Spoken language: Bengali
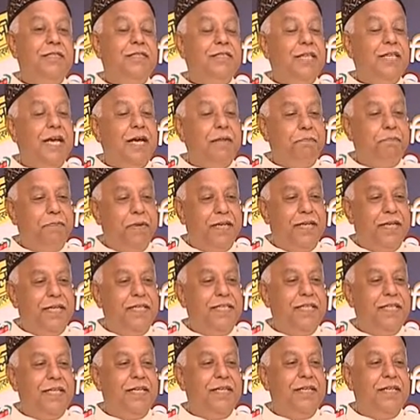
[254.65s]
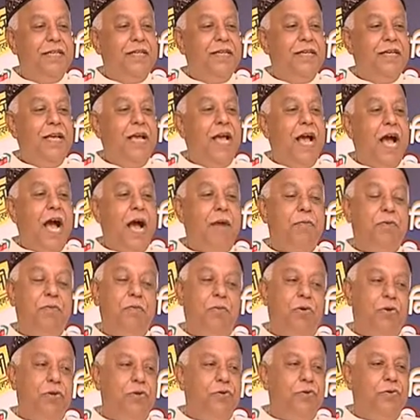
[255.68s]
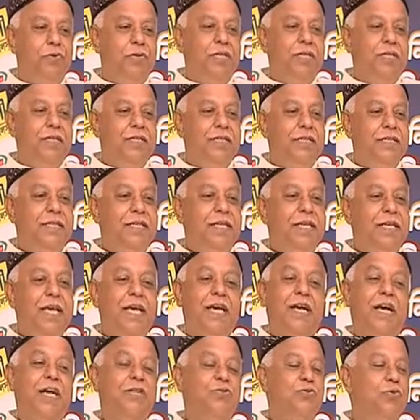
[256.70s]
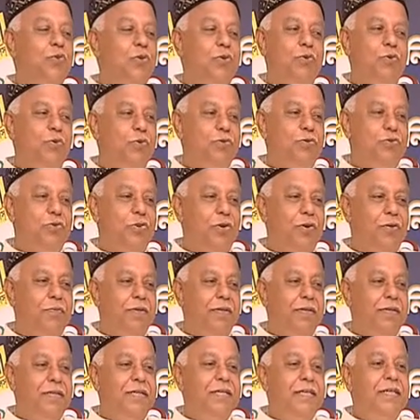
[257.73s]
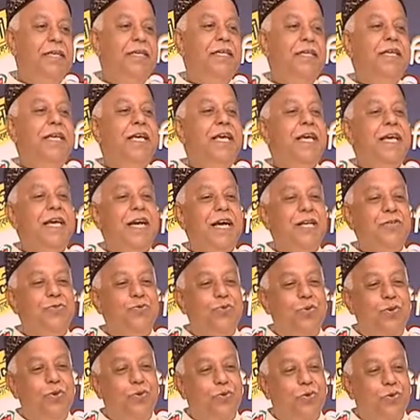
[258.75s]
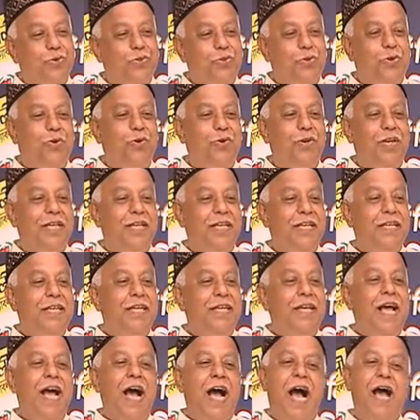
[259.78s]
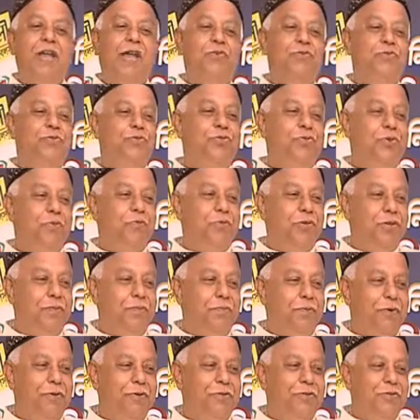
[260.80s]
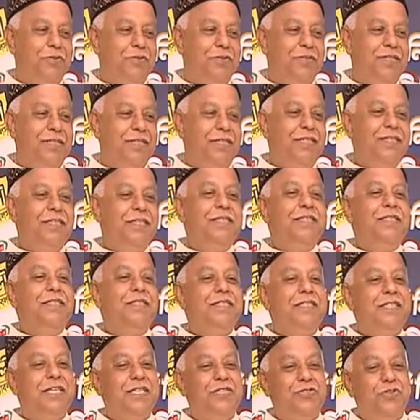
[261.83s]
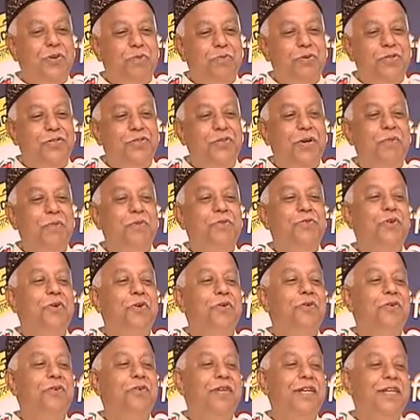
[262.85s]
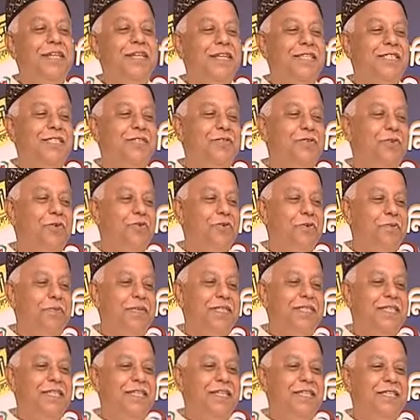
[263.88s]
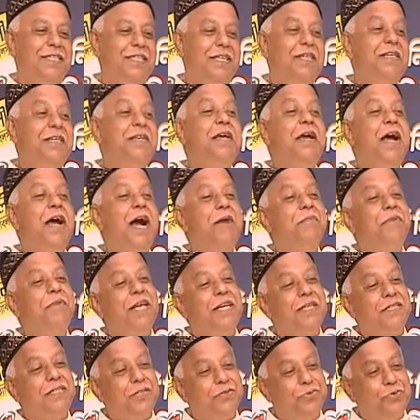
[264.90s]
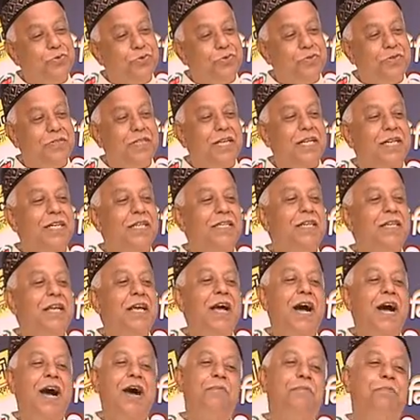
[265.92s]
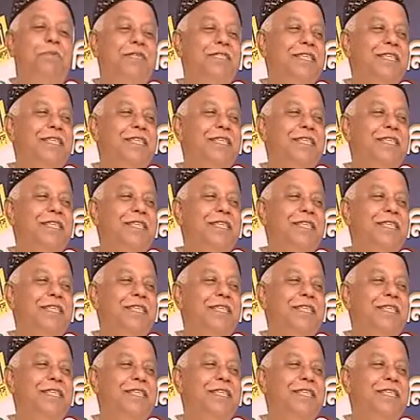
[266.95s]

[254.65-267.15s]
যার প্রেক্ষিতে আমি মনে করি এ কাজগুলি করতে হবে এই কাজগুলি করতে হলে আর একটু সময়ের প্রয়োজন সেই সময়টিও আমি জনগণের কাছে নগরবাসীর কাছে আমি আরেকটা সুযোগ দানের আহ্বান